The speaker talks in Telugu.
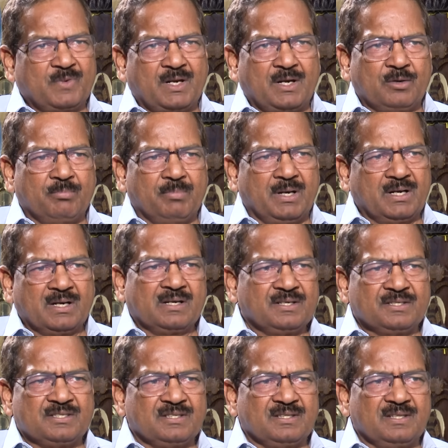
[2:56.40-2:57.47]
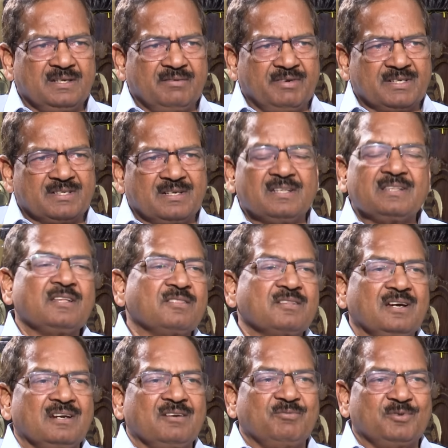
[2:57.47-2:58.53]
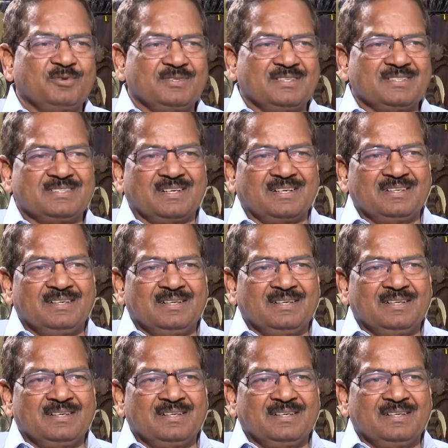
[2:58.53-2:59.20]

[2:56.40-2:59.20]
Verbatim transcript: నాకు బాగా నచ్చింది వెంటనే దత్తుగారికి ఫోన్ చేశా